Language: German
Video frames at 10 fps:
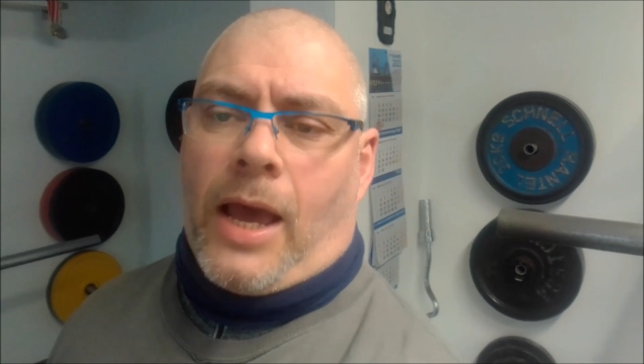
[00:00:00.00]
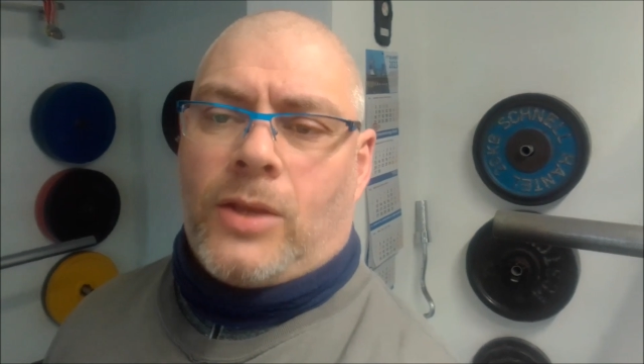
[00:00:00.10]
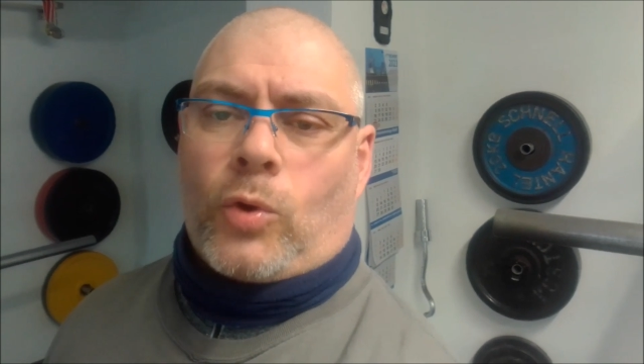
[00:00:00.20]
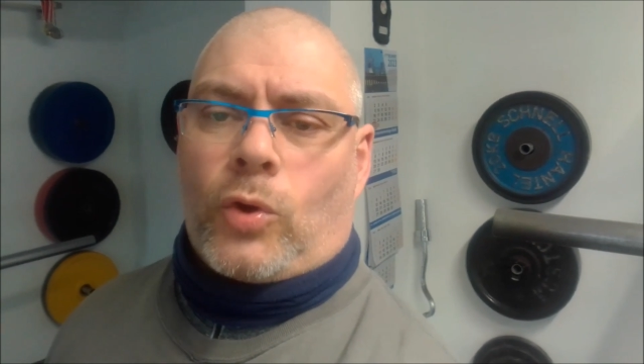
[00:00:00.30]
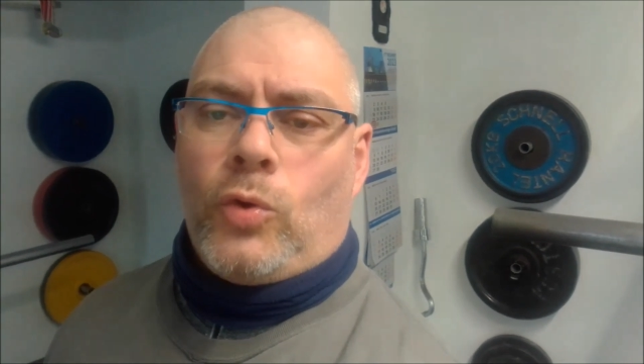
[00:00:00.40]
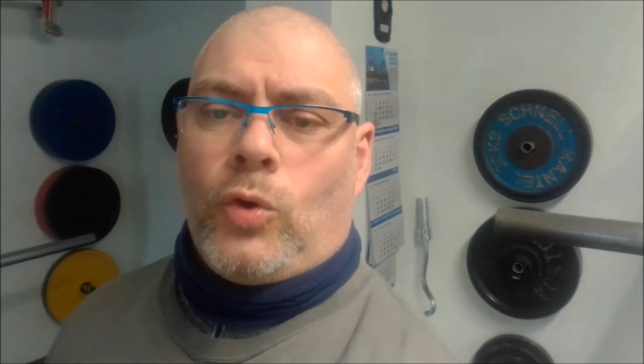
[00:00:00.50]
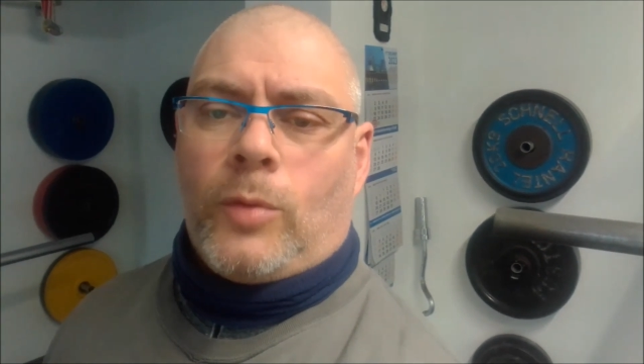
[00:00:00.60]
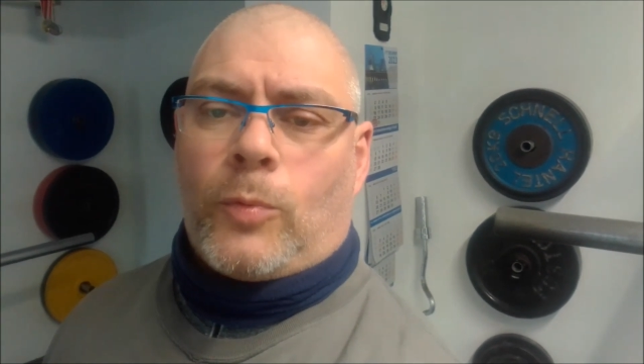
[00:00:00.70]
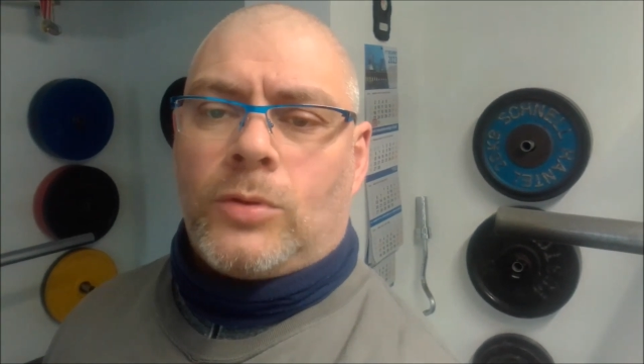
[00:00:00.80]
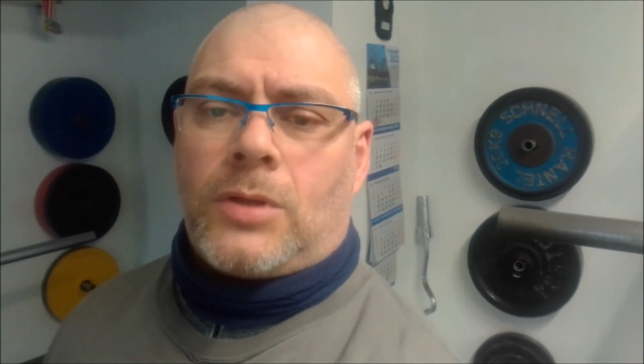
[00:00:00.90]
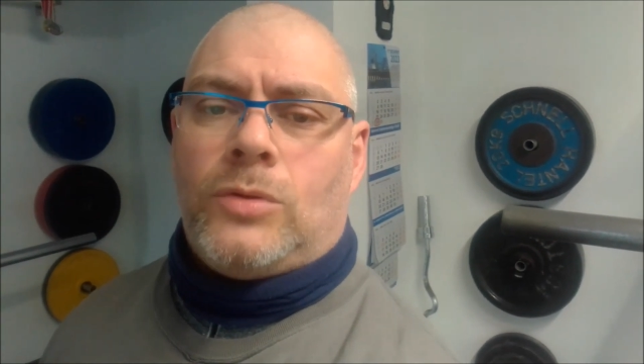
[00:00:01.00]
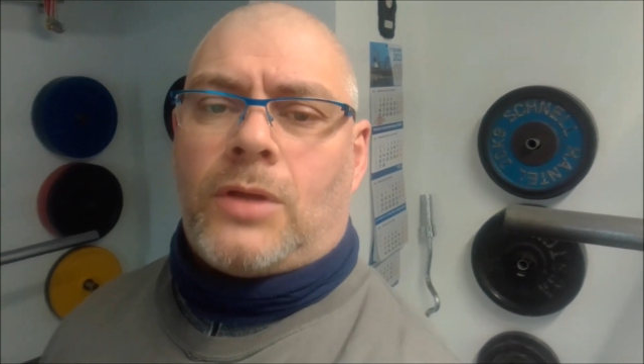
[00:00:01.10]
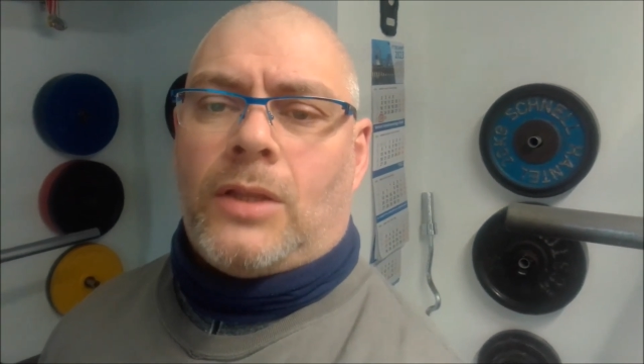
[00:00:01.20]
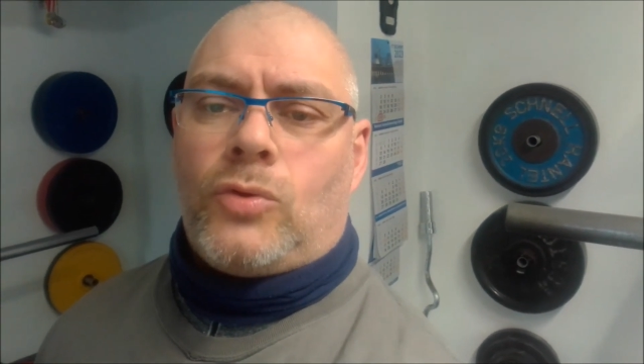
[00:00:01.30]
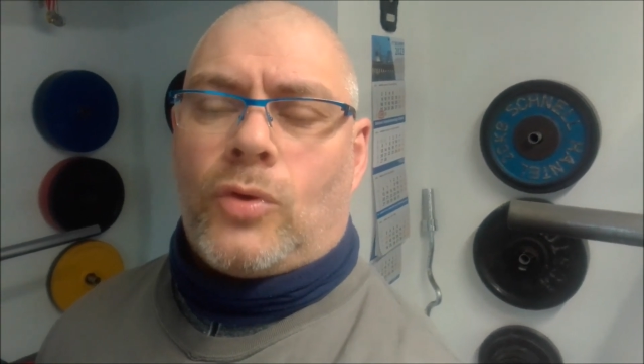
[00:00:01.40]
eine Rückenübung und
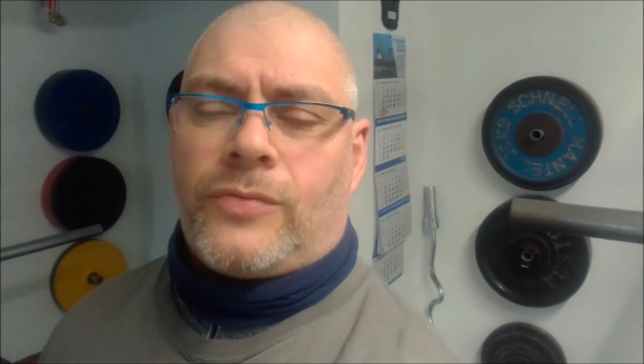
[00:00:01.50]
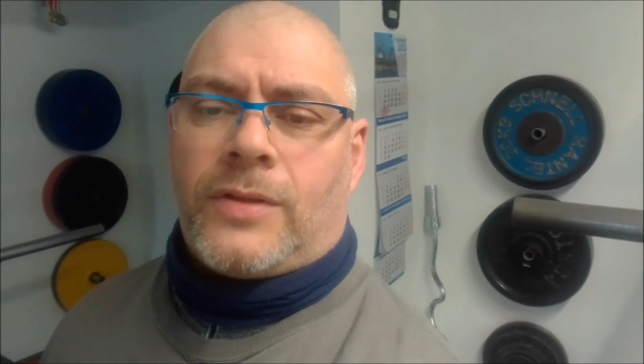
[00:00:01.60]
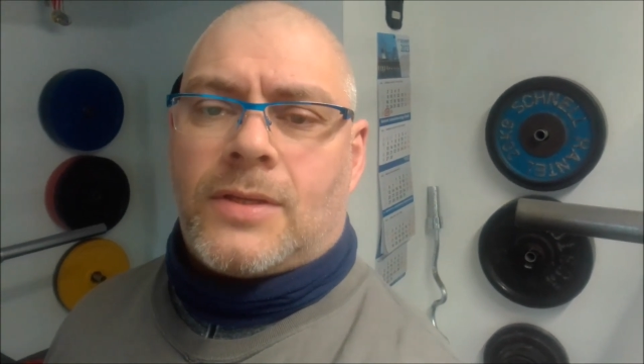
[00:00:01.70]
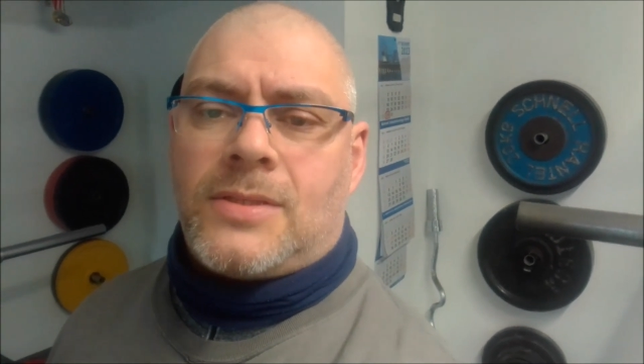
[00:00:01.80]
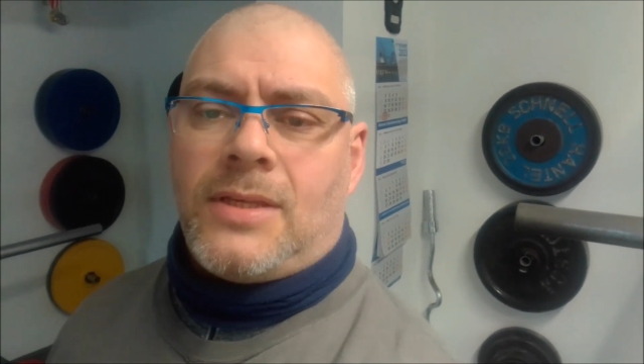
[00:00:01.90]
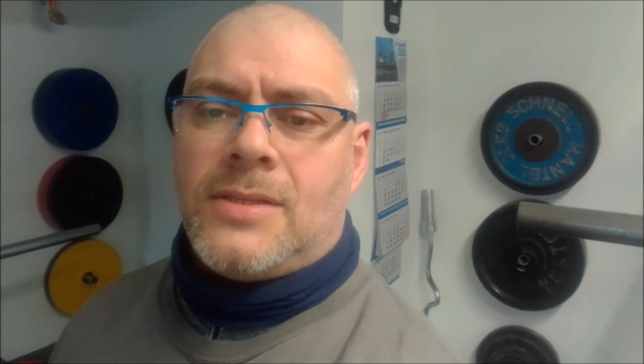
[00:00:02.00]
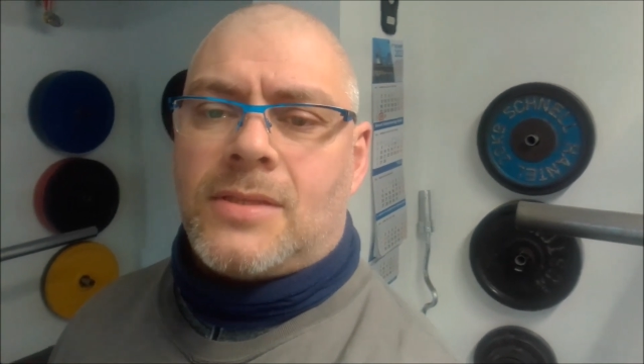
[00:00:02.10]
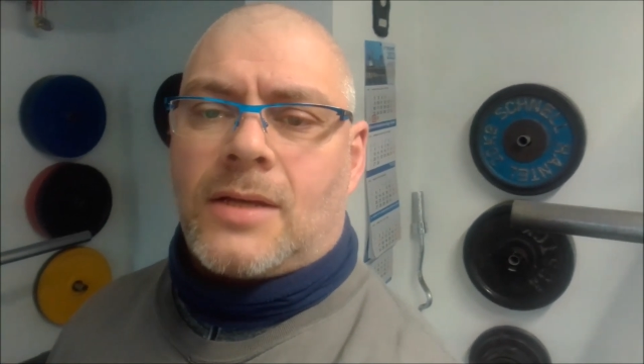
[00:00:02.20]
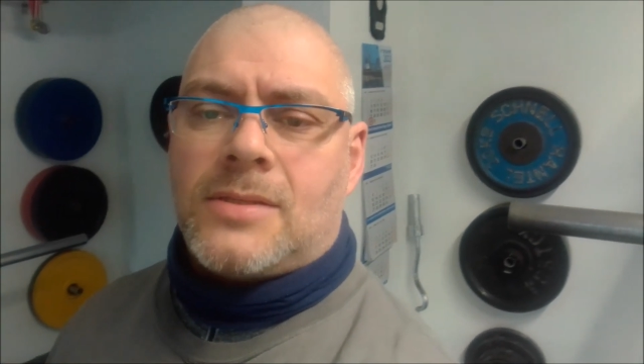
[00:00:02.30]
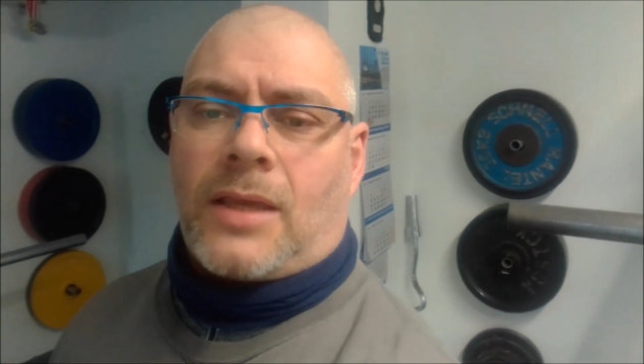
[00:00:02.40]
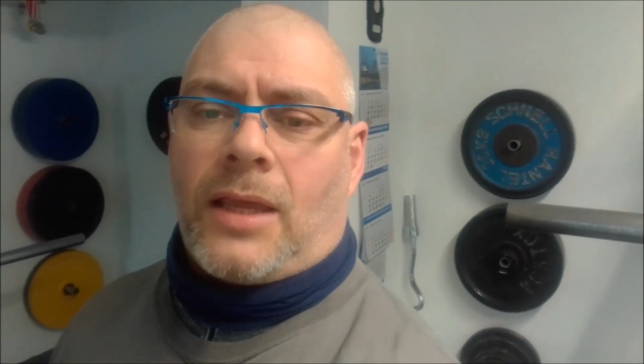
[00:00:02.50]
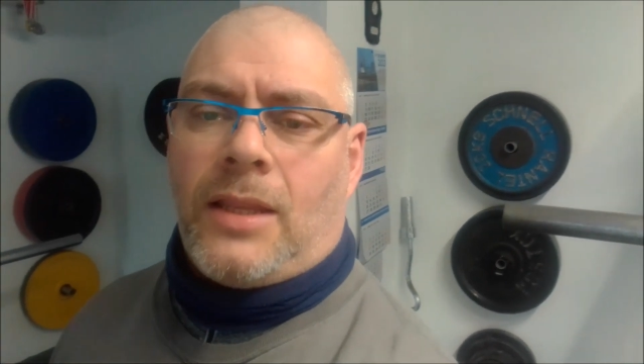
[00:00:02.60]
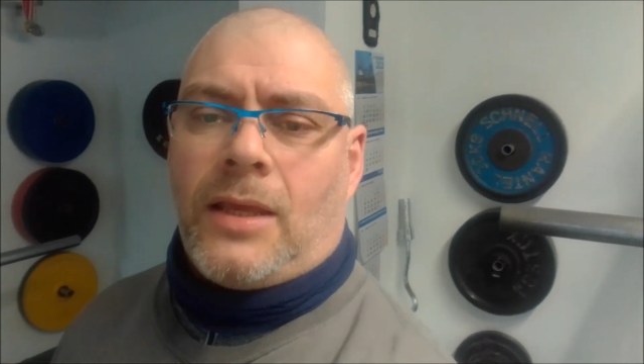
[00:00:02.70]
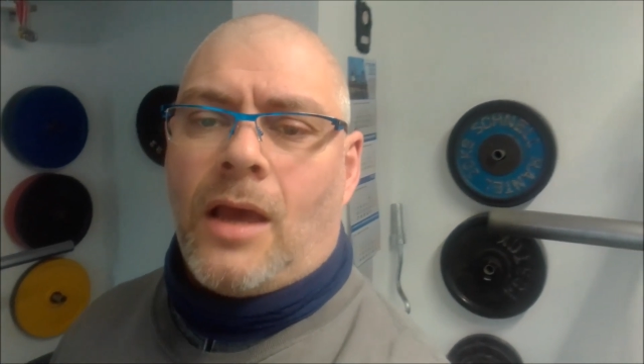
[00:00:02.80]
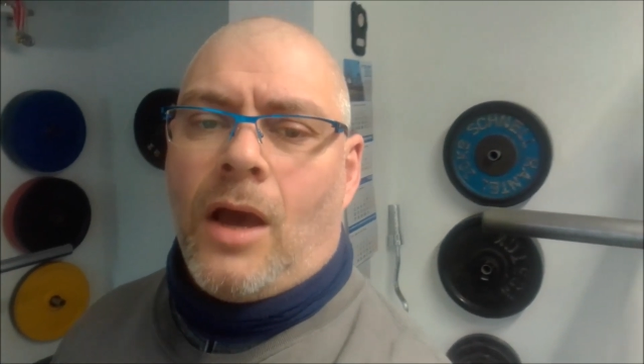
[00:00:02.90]
dann dürfte das
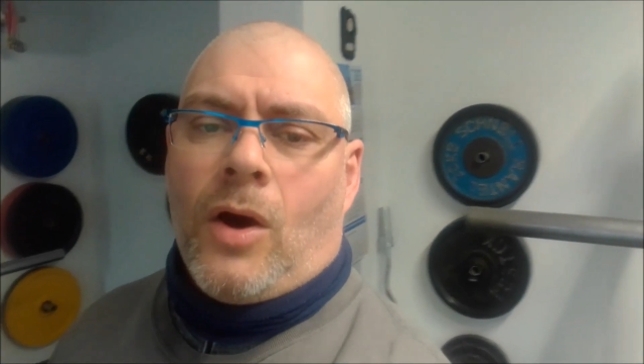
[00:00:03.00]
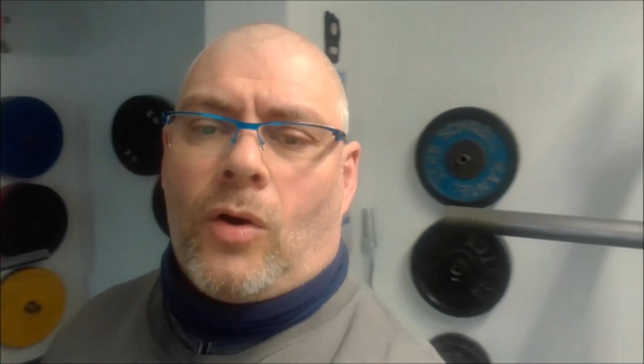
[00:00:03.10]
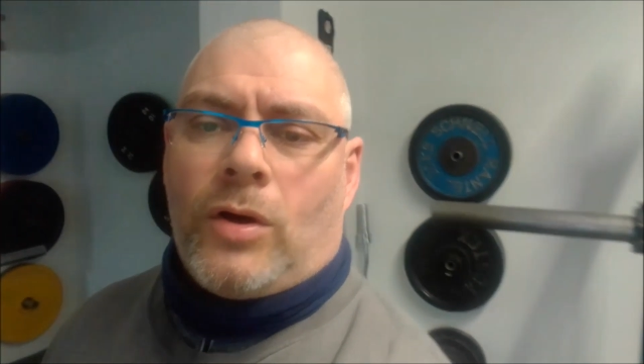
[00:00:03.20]
Dienstagstraining